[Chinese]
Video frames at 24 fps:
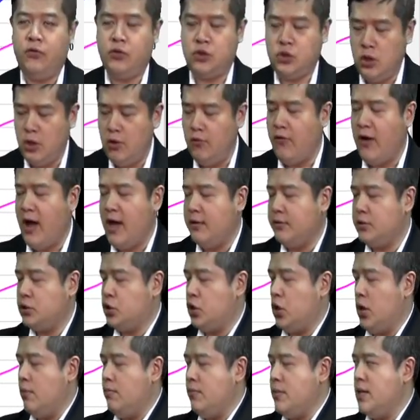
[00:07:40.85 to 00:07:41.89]
缺乏
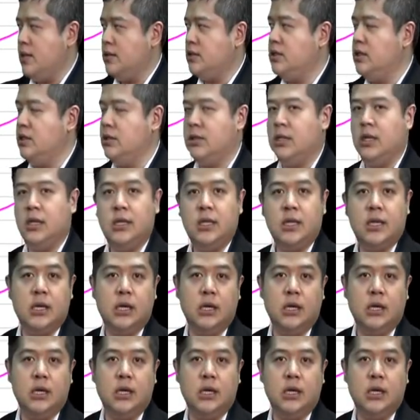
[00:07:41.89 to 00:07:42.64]
全面性的一